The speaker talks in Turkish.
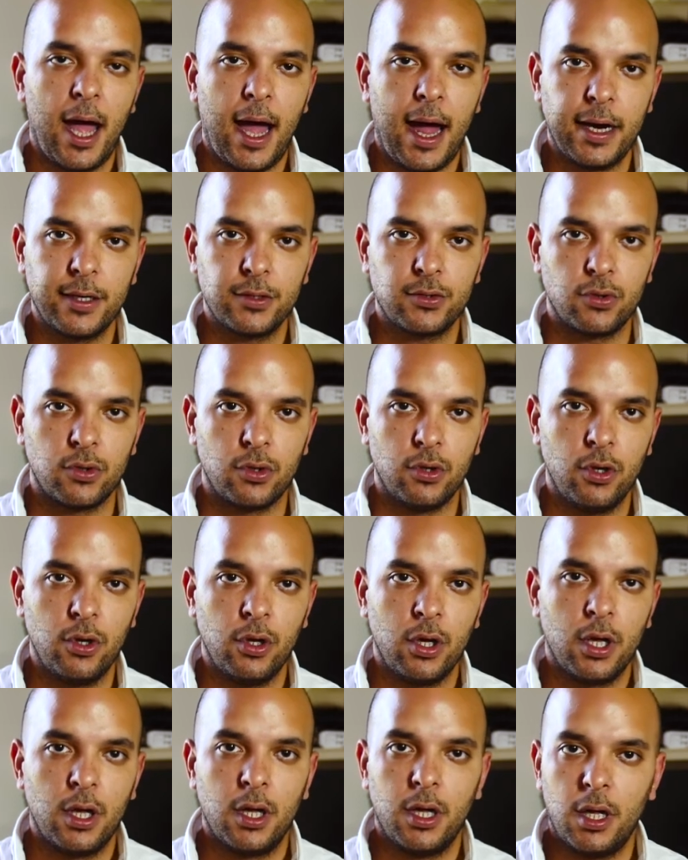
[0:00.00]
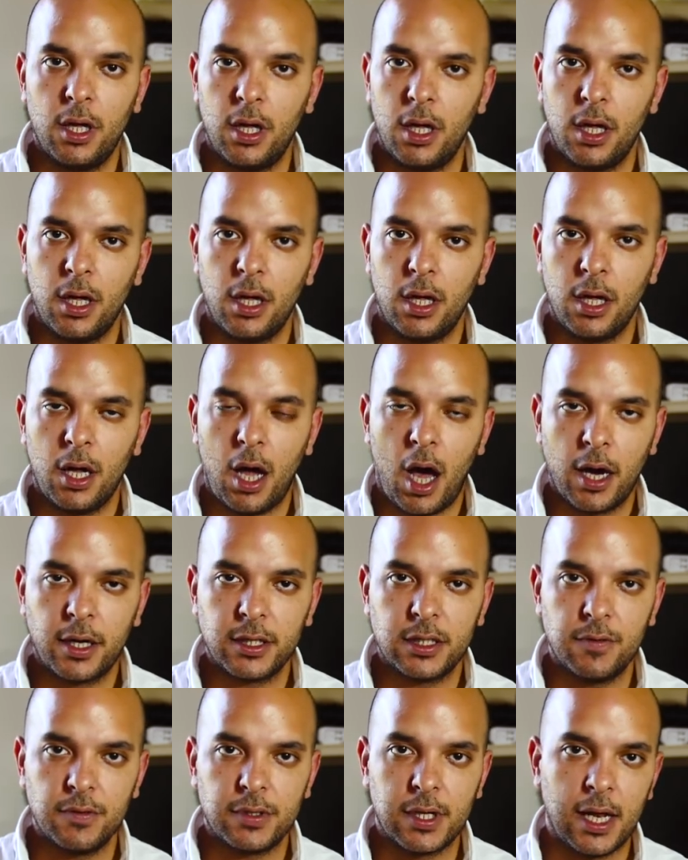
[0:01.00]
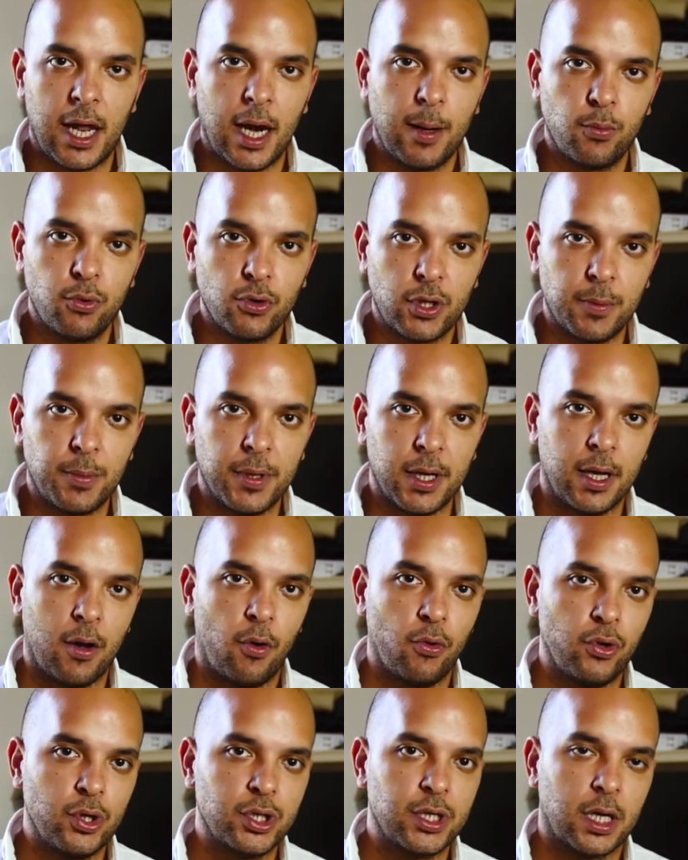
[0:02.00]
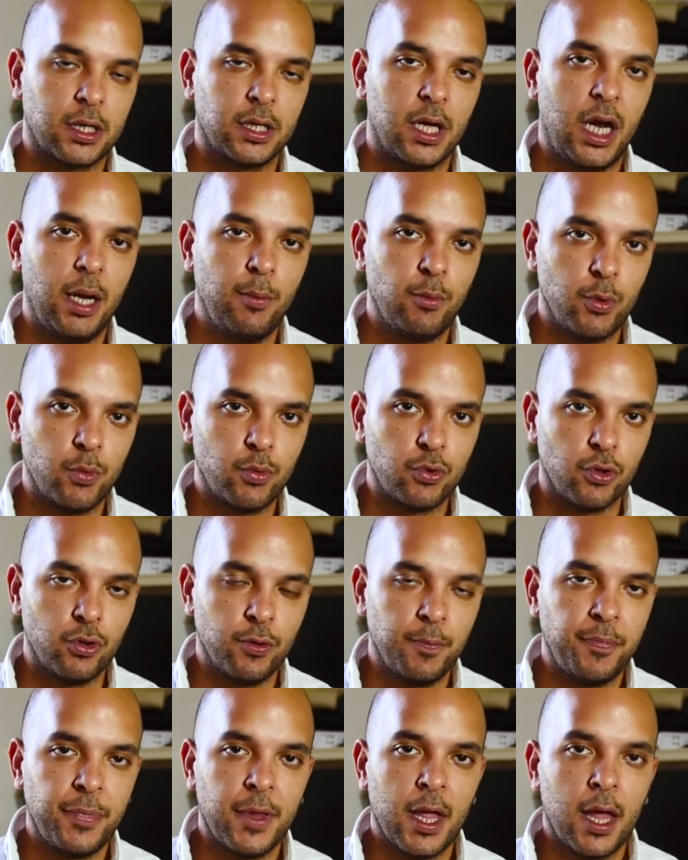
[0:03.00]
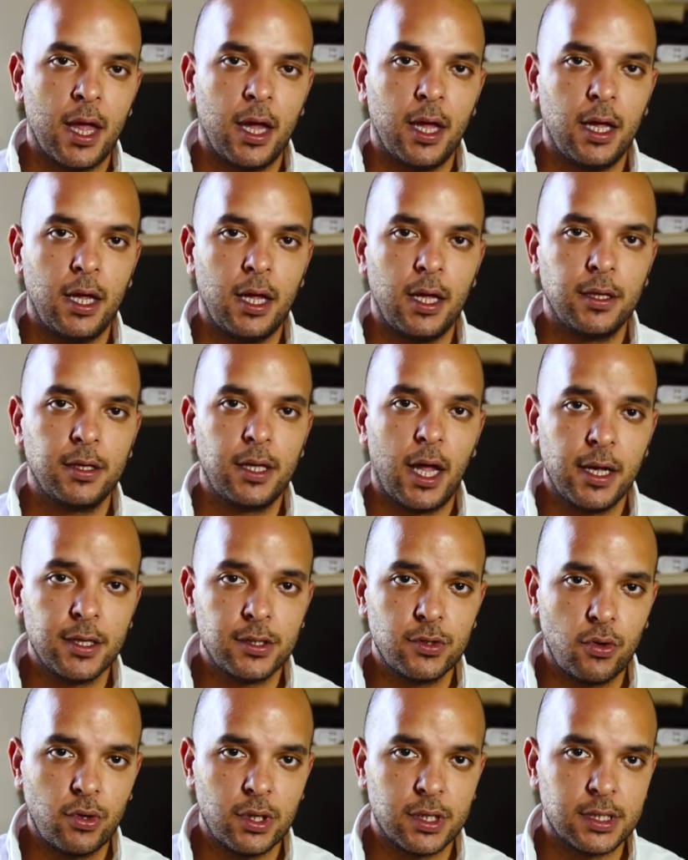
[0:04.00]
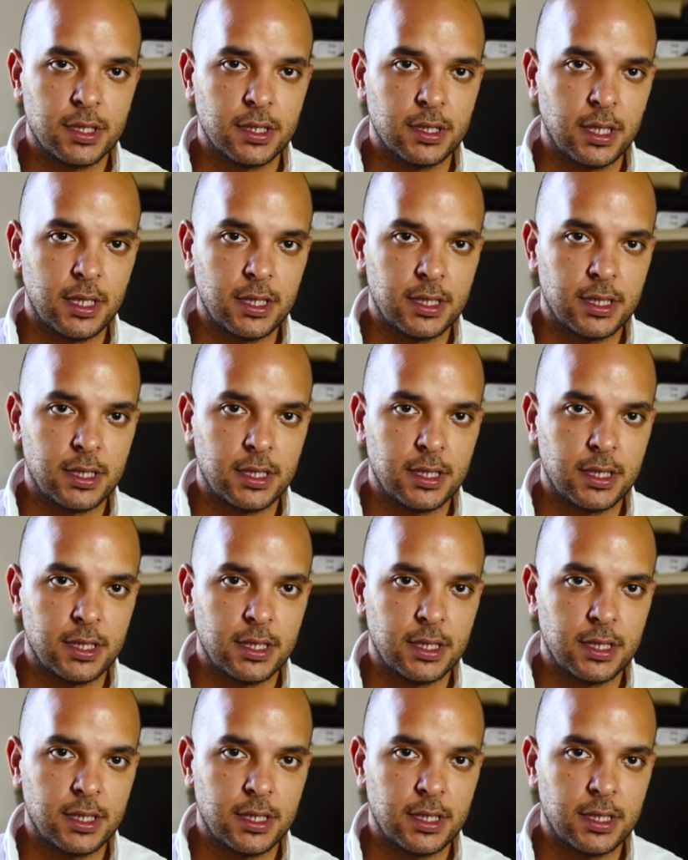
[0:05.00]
her türlü e, aktiviteler bu gibi oyuncaklarla mümkün. E, daha sonrasında